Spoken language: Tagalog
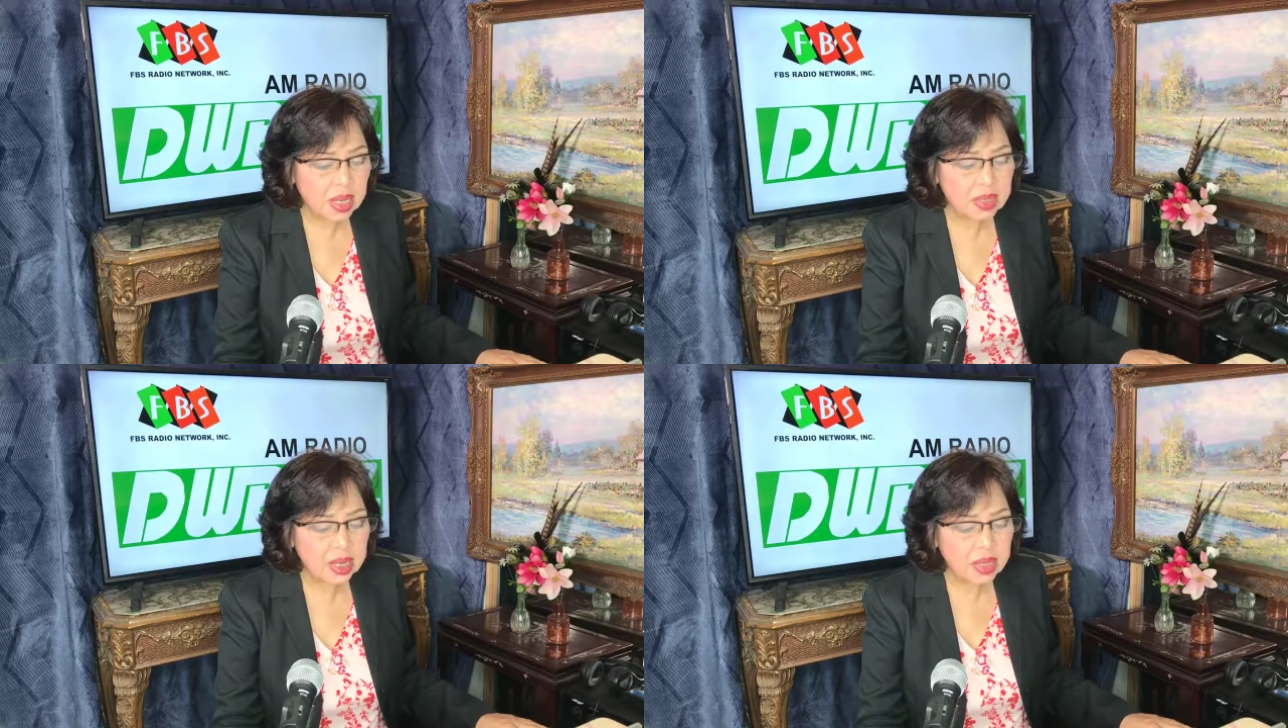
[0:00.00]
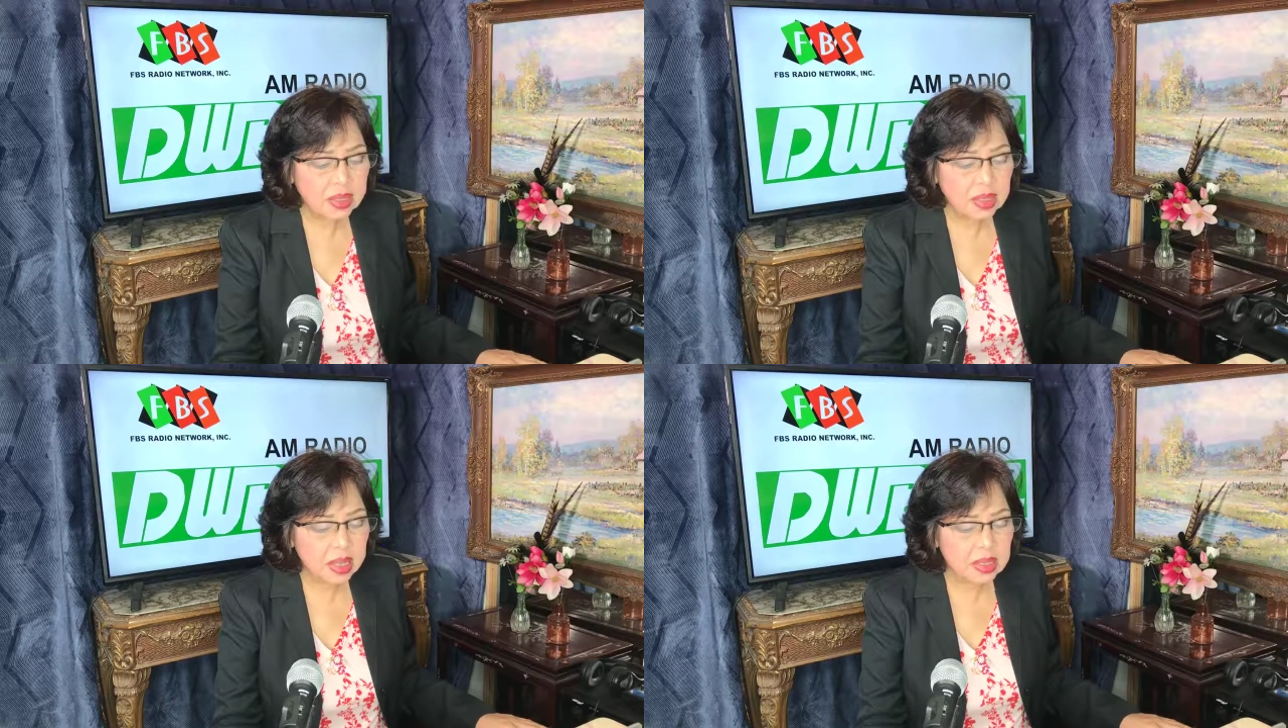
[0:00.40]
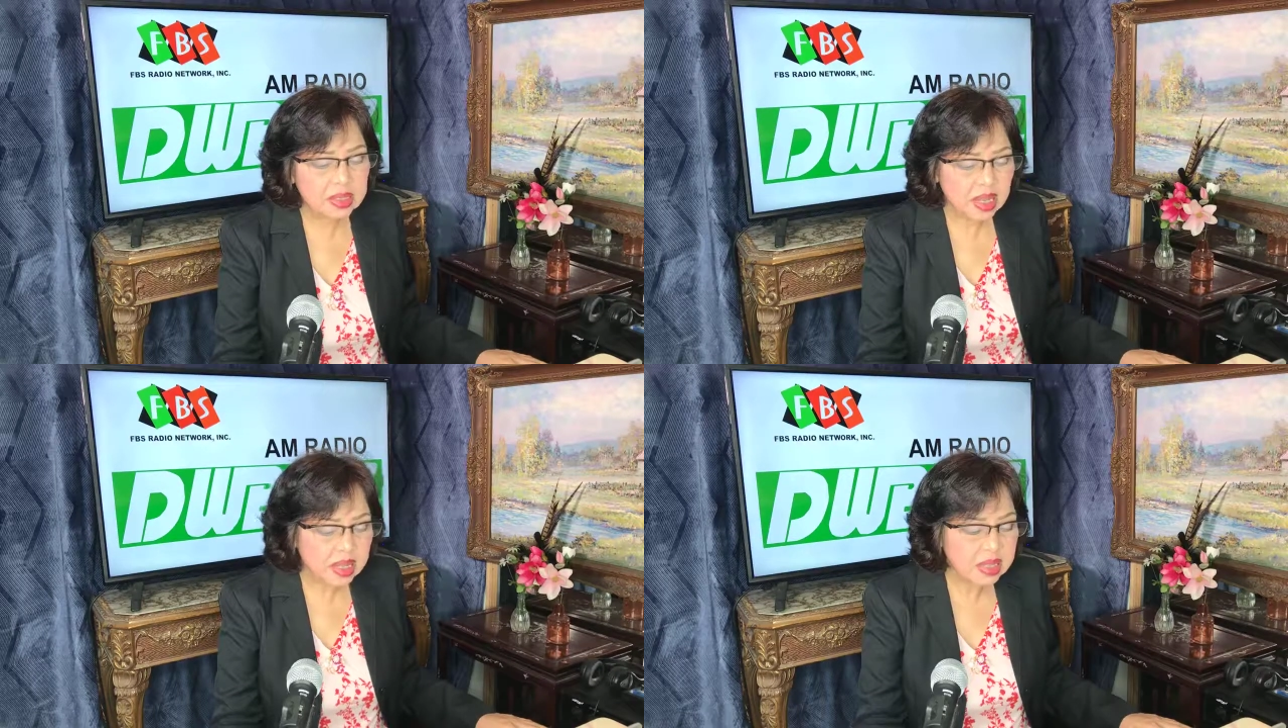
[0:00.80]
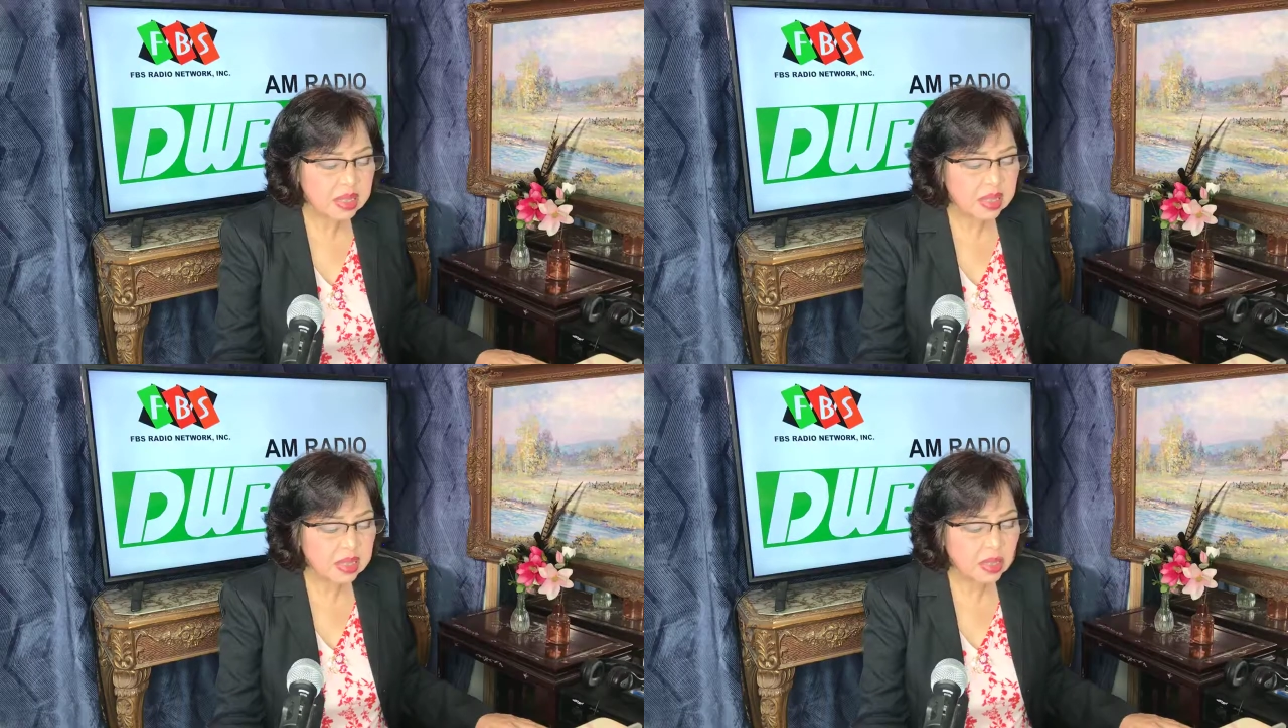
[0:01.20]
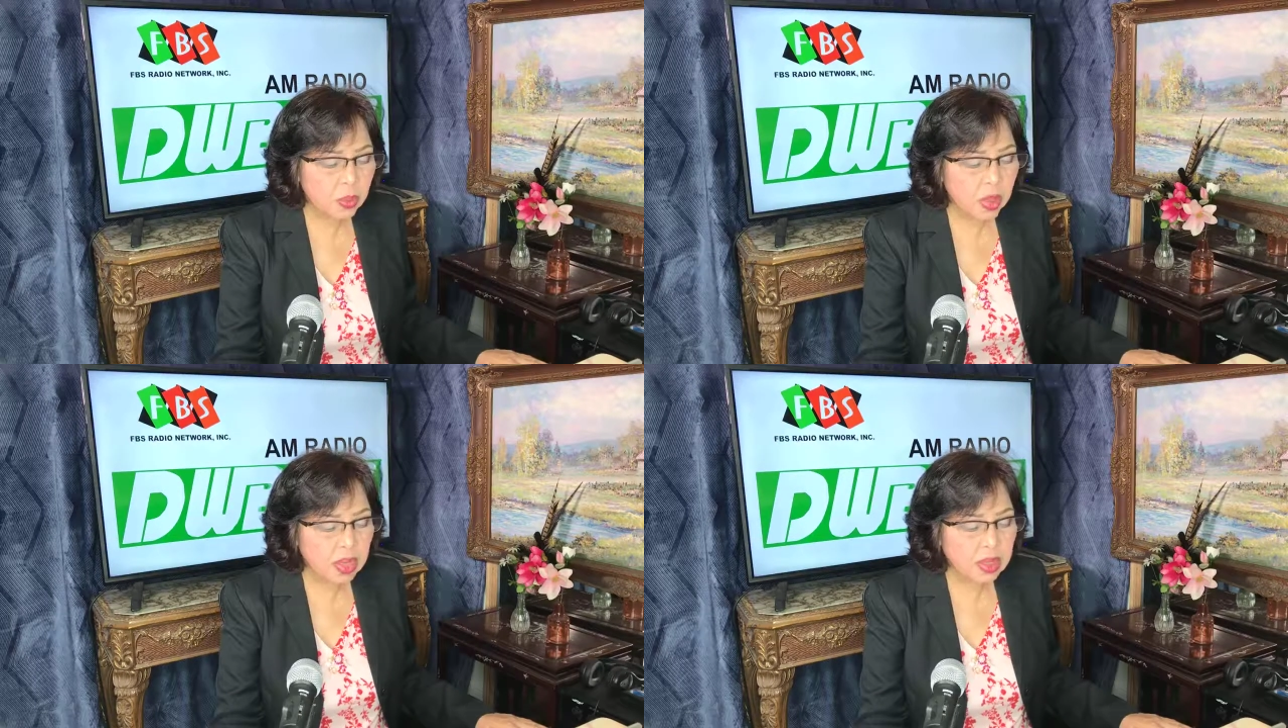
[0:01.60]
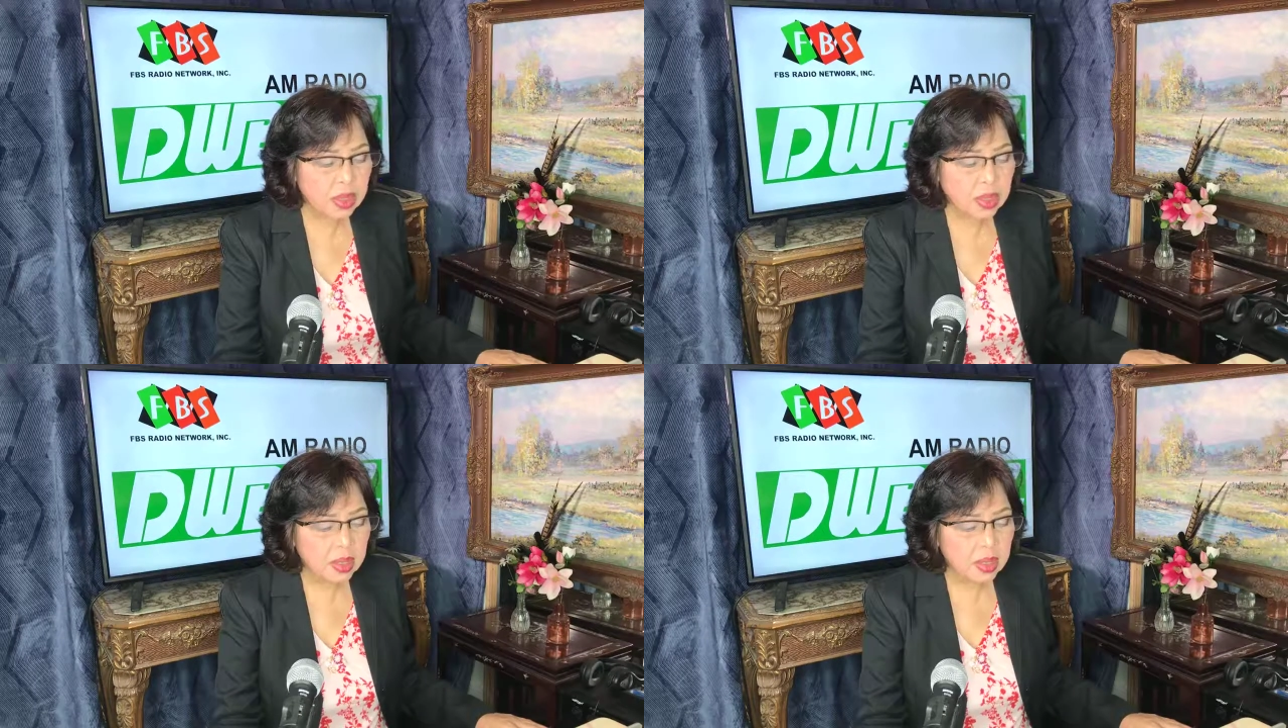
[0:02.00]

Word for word: lagnat at sakit ng katawan